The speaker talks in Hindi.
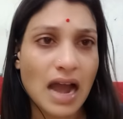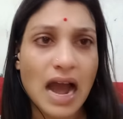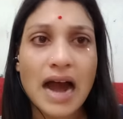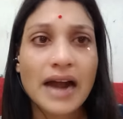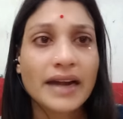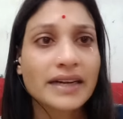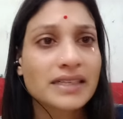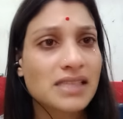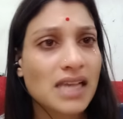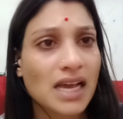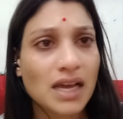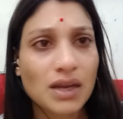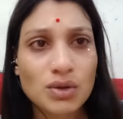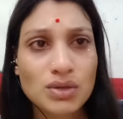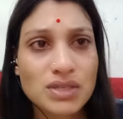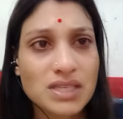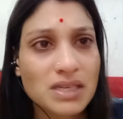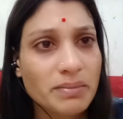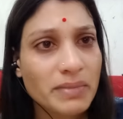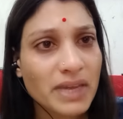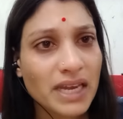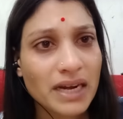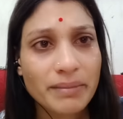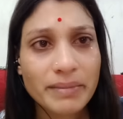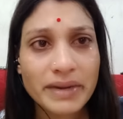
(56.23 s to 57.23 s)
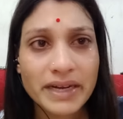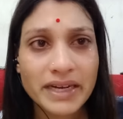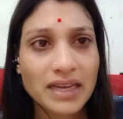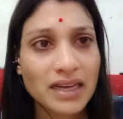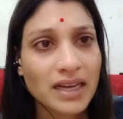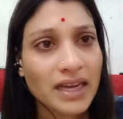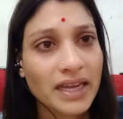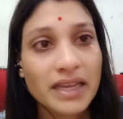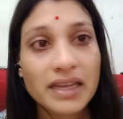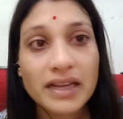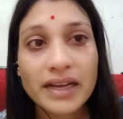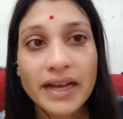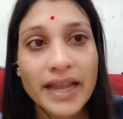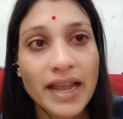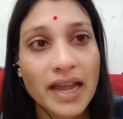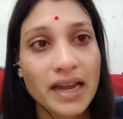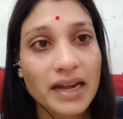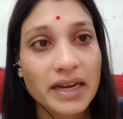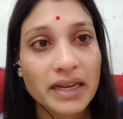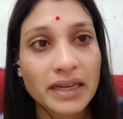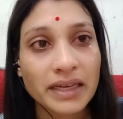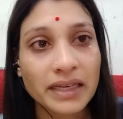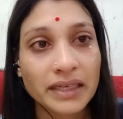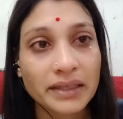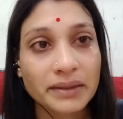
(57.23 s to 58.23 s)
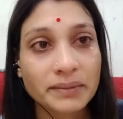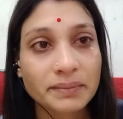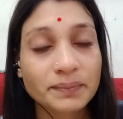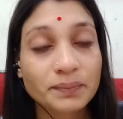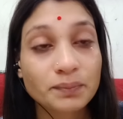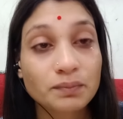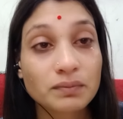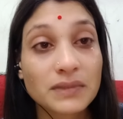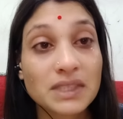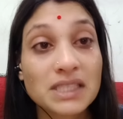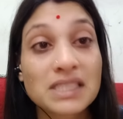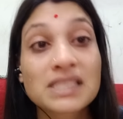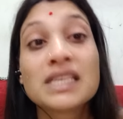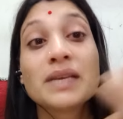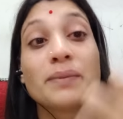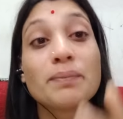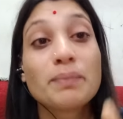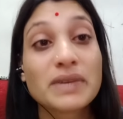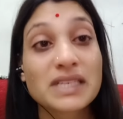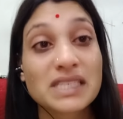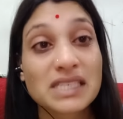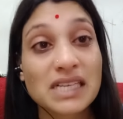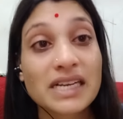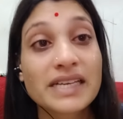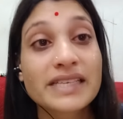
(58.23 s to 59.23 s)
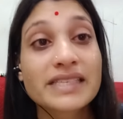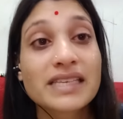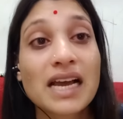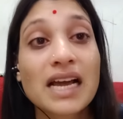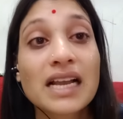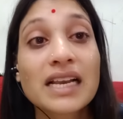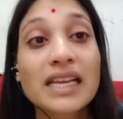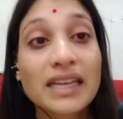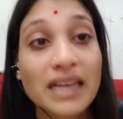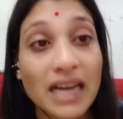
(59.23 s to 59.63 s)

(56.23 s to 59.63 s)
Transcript: आठ सालों से मेरा बेटा कहीं गया नहीं सिर्फ पिछले साल ही